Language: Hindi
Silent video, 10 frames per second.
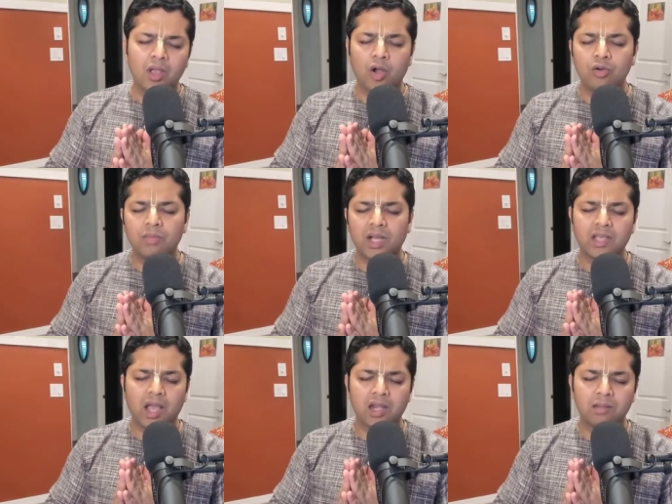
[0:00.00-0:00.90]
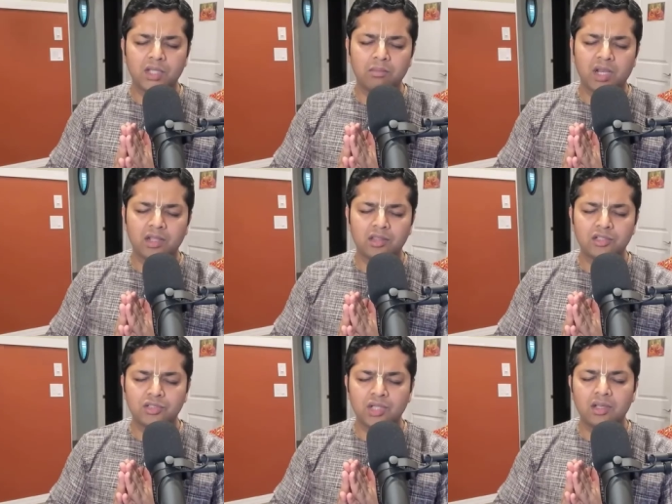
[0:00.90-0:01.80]
ओम अज्ञानम
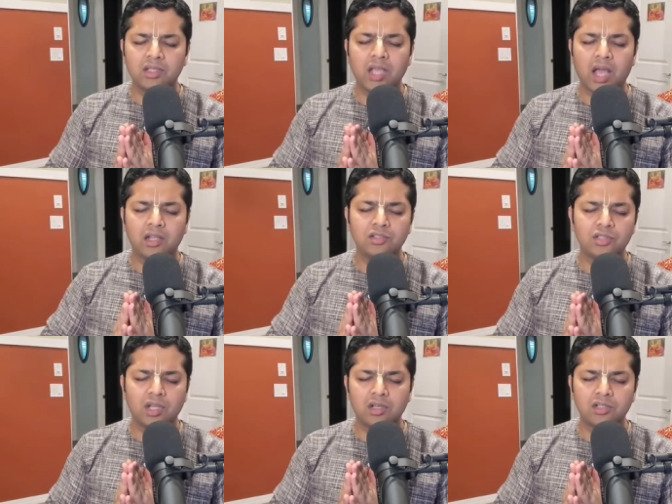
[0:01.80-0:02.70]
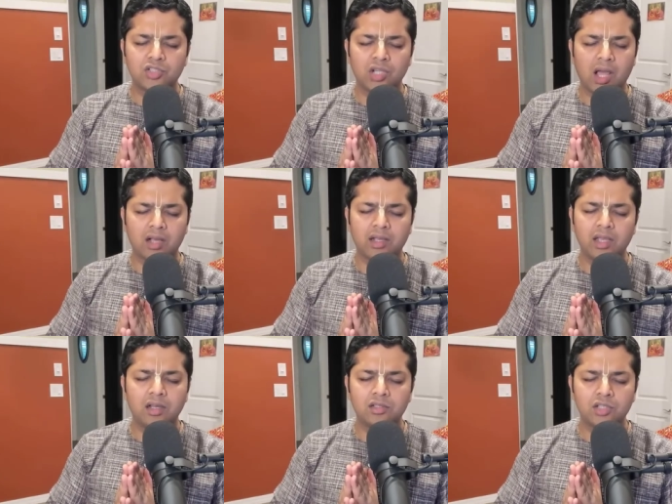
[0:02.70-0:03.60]
तिमिरंदस्य ज्ञानंजन शलाकया